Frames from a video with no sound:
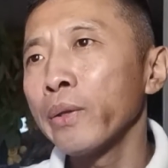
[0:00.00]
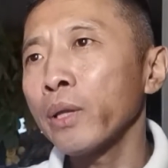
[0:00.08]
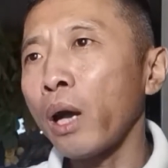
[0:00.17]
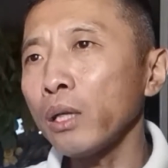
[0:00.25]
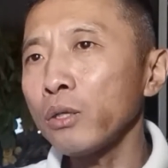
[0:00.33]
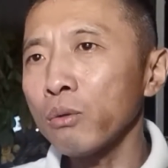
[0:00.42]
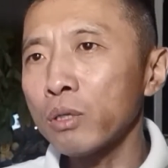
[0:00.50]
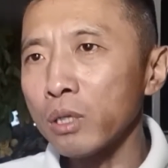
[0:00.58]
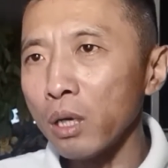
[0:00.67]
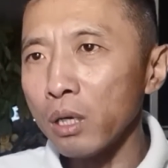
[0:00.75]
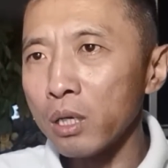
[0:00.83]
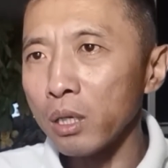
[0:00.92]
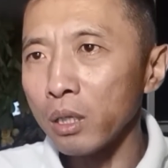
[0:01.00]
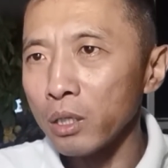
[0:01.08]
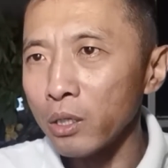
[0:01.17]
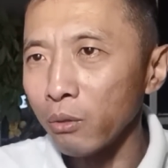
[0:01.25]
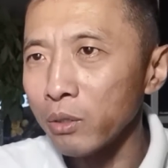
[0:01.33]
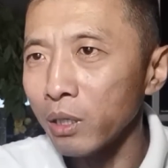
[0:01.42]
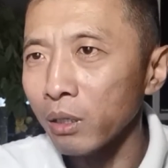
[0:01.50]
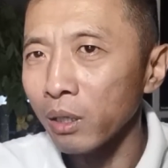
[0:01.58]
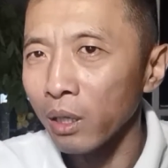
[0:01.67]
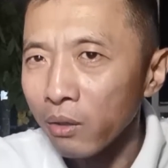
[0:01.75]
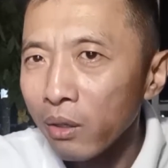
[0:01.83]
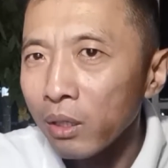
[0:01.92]
他就正式的邀请
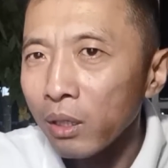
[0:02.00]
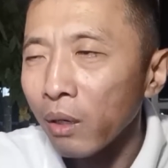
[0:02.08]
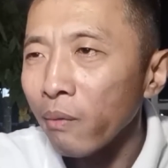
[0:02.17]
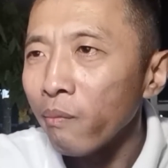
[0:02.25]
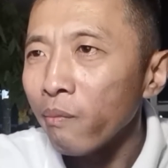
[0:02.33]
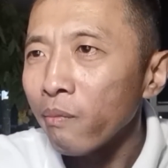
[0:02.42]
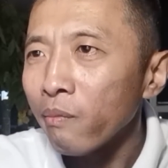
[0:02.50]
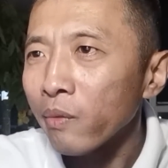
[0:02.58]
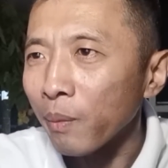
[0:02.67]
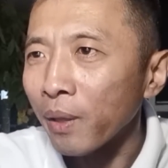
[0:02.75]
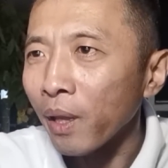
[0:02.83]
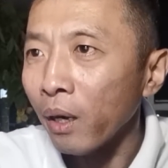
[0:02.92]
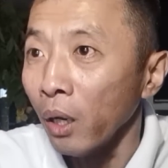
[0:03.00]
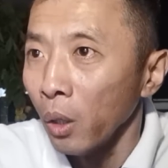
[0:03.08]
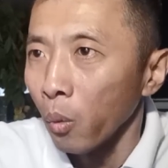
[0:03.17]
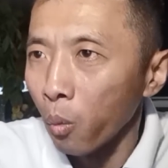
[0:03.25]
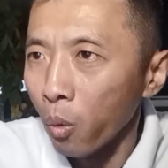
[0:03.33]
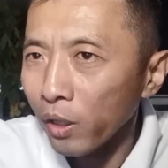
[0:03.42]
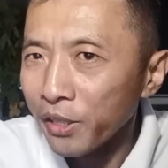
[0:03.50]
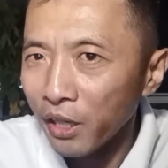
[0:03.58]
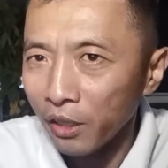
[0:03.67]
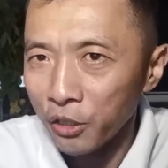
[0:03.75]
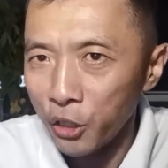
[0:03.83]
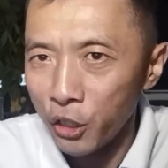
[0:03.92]
林子哥，怎么的？我
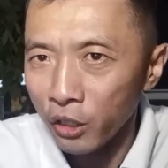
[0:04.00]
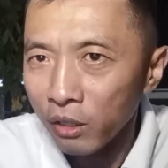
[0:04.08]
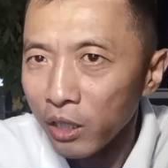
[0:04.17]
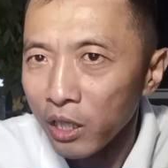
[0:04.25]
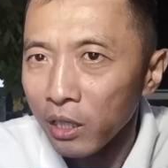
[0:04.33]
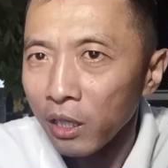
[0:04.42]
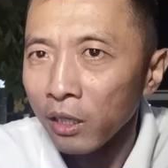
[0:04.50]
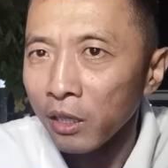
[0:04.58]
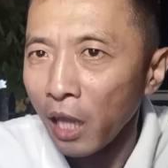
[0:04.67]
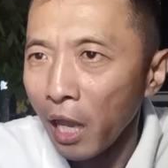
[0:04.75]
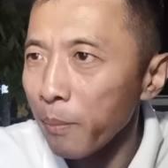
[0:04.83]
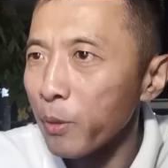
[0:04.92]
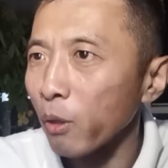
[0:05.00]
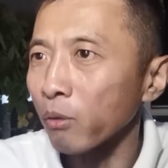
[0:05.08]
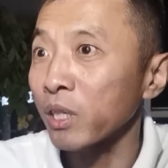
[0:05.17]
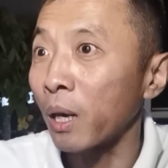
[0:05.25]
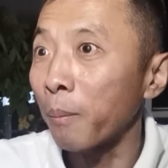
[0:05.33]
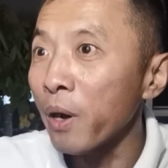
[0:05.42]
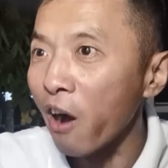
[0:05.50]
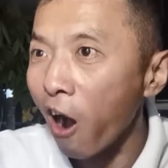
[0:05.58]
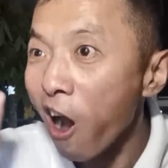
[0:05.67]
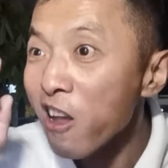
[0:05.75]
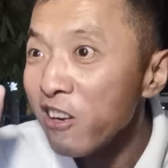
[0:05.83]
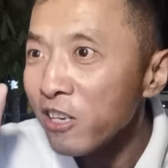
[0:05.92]
想请你代表咱们
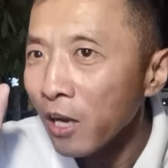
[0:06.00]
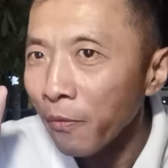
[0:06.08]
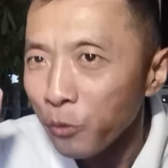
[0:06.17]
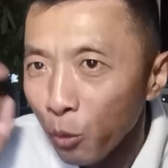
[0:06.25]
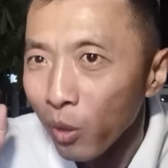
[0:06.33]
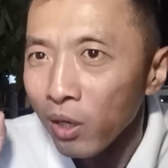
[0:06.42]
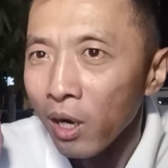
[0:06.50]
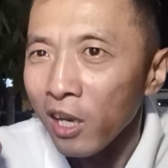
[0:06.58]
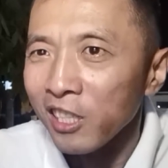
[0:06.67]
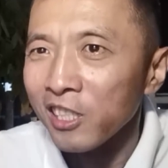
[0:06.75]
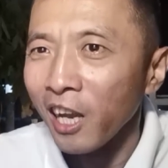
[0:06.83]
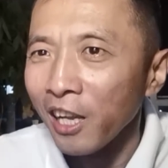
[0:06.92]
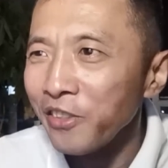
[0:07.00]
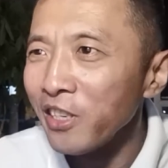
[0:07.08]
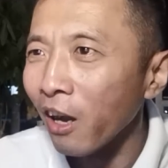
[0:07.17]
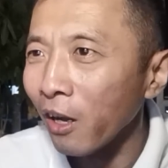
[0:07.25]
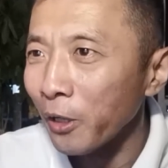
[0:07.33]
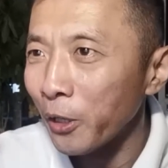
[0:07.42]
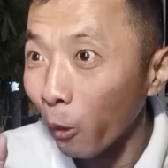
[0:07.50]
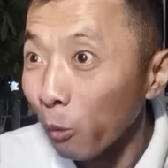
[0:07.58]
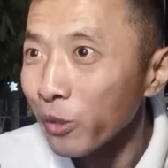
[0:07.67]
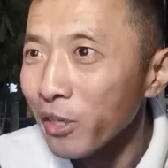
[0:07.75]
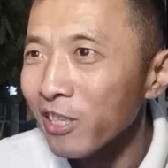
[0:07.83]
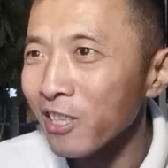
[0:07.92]
鞍山队参加辽
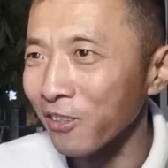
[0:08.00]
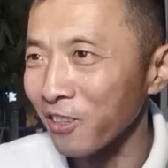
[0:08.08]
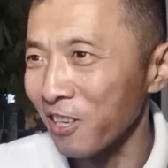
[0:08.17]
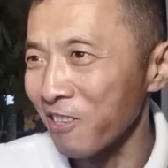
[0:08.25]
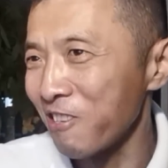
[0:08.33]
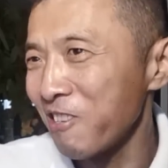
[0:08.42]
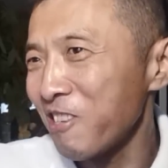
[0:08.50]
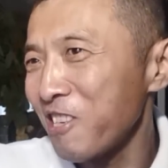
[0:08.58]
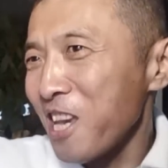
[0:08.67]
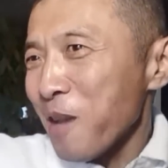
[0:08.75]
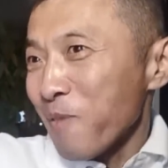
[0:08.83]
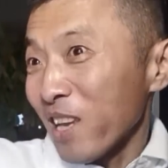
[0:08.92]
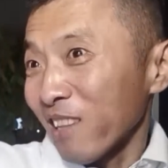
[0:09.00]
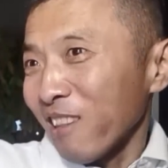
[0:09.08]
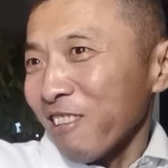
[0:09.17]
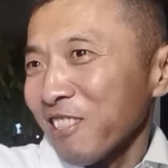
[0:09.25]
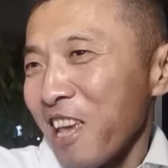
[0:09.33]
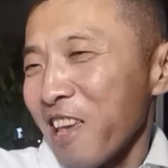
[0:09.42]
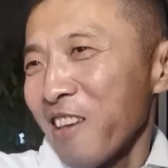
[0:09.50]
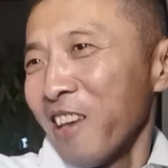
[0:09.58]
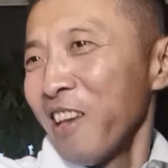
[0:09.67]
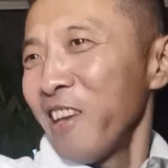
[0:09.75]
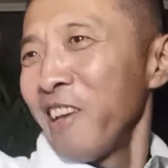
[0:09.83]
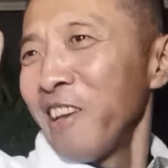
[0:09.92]
宁省的健美大赛，
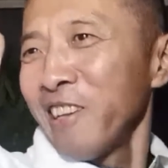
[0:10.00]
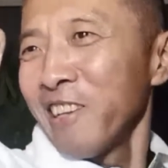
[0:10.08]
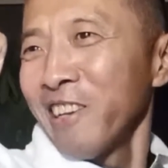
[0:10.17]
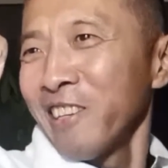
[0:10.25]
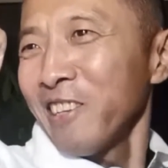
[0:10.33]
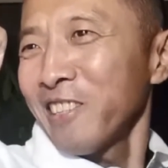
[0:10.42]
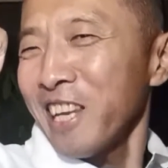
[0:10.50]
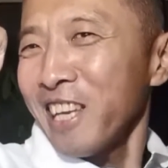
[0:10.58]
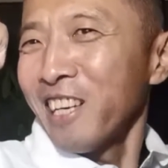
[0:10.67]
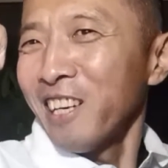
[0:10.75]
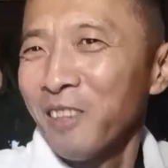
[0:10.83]
就这个。